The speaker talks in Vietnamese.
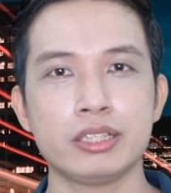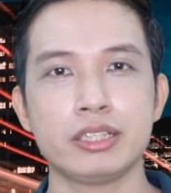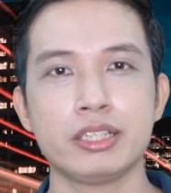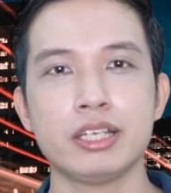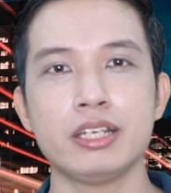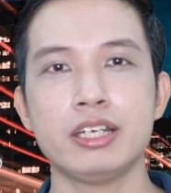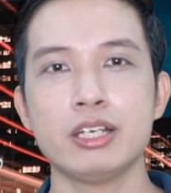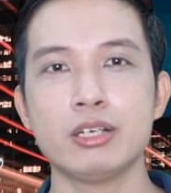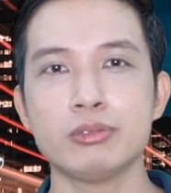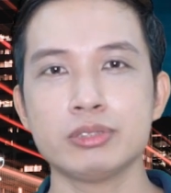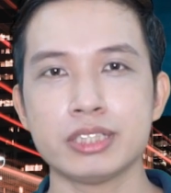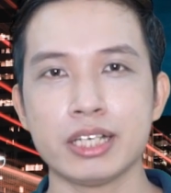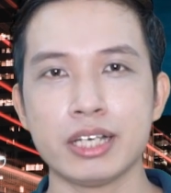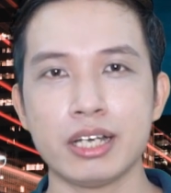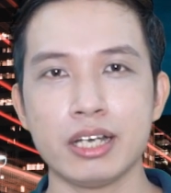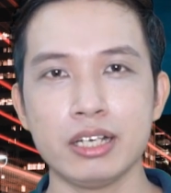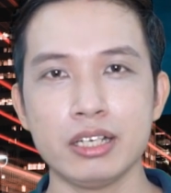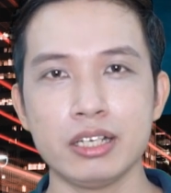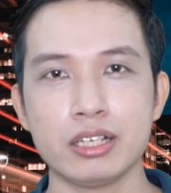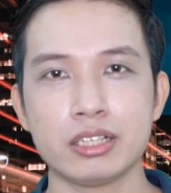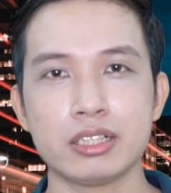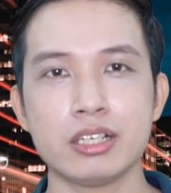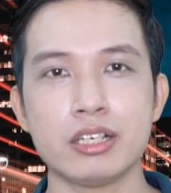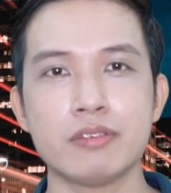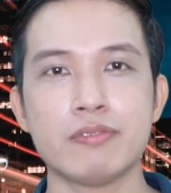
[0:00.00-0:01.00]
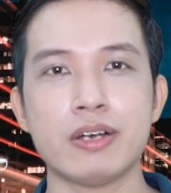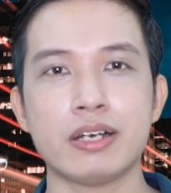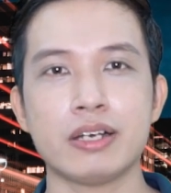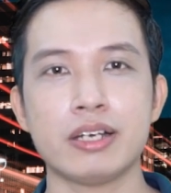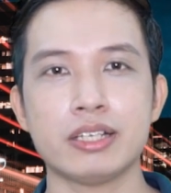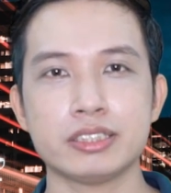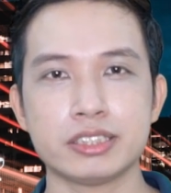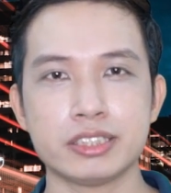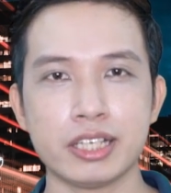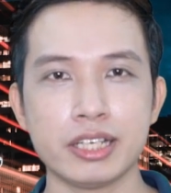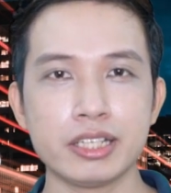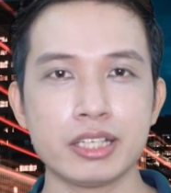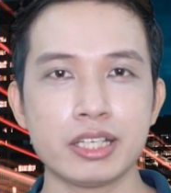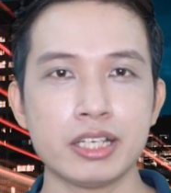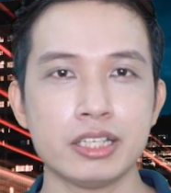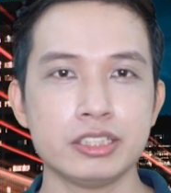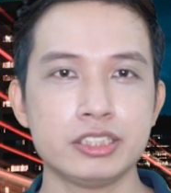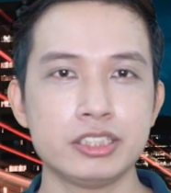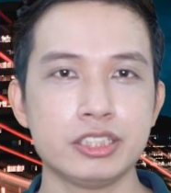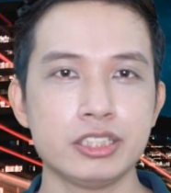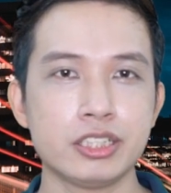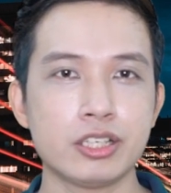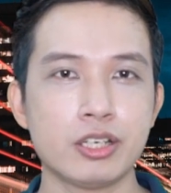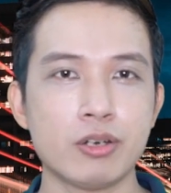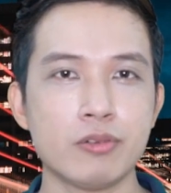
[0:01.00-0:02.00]
tiền đấu giá được đưa vào ngân sách
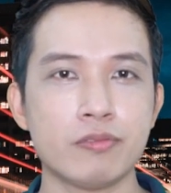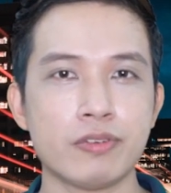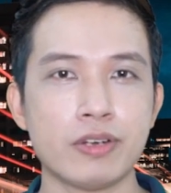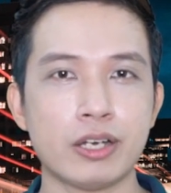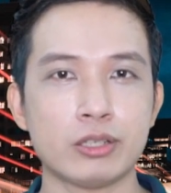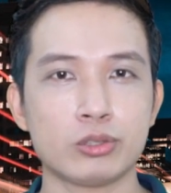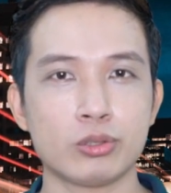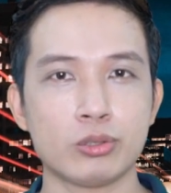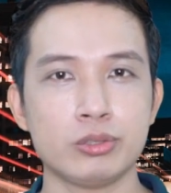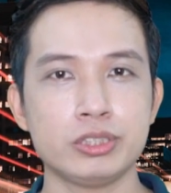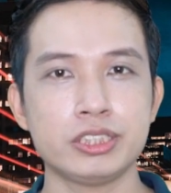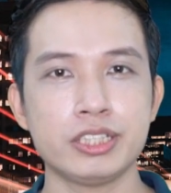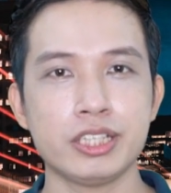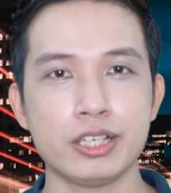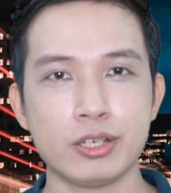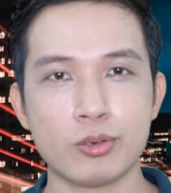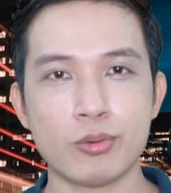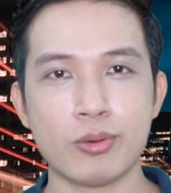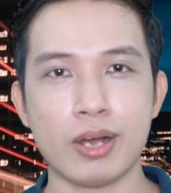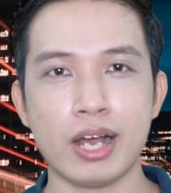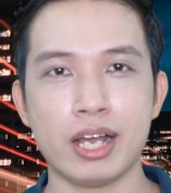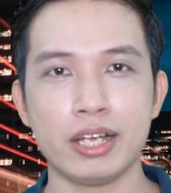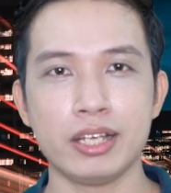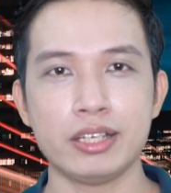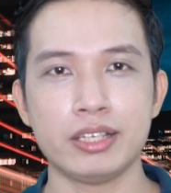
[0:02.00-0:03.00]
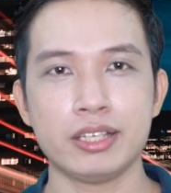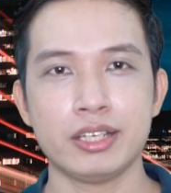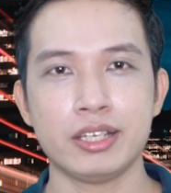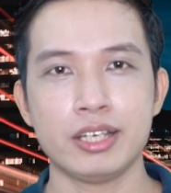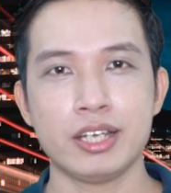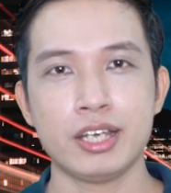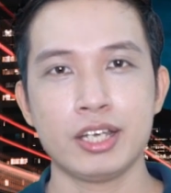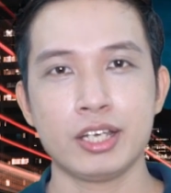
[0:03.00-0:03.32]
chứ không vào túi riêng của ai.